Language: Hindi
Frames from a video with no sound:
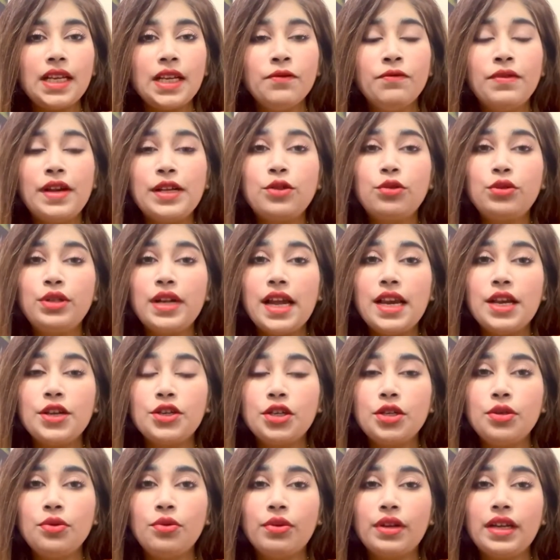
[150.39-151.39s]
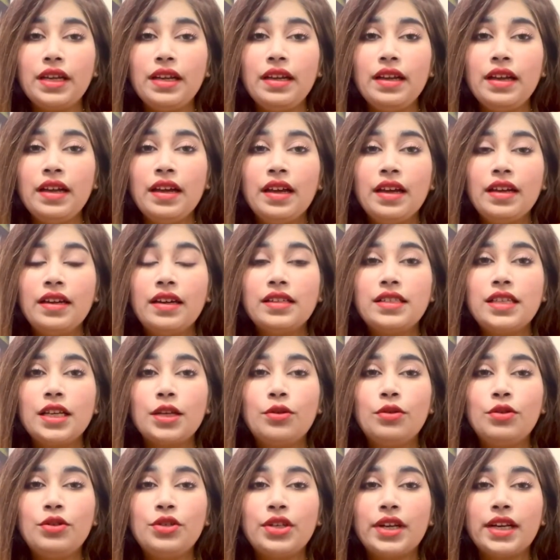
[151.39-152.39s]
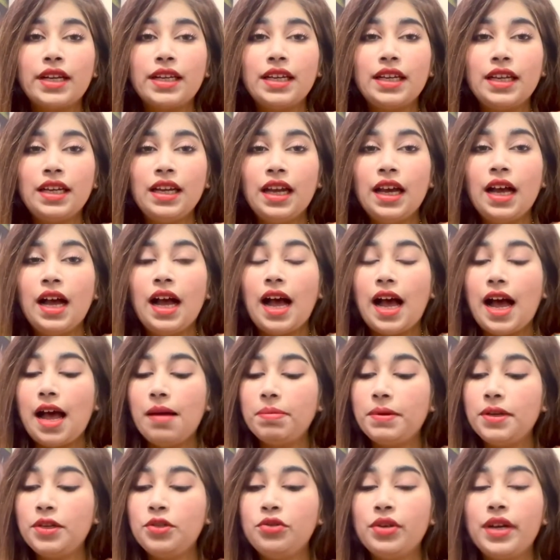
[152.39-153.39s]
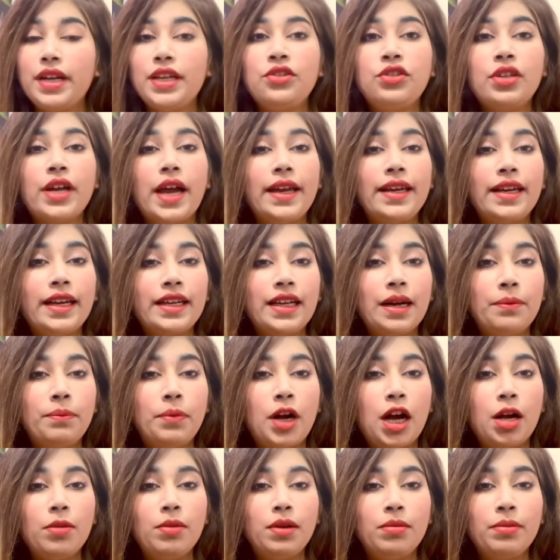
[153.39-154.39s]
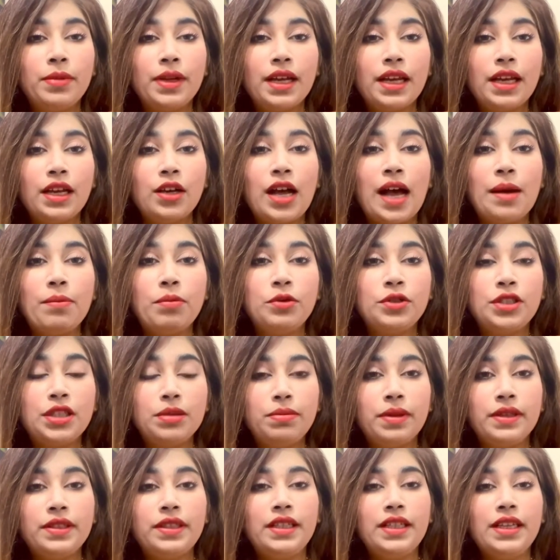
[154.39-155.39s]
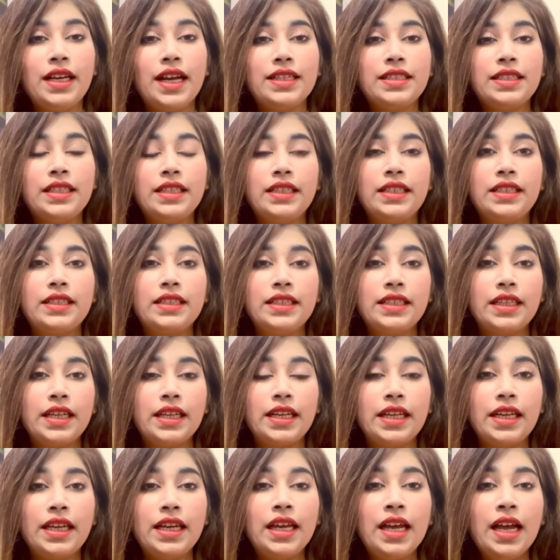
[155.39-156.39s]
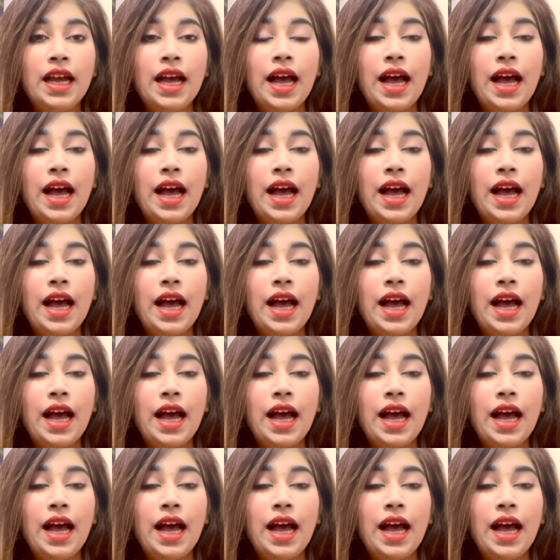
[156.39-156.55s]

वेजोडाइलेशन होगी नसें खुल जाएंगी आपके जो एंजाइना का प्रॉब्लम है आप उससे बेहतरी हासिल कर सकेंगे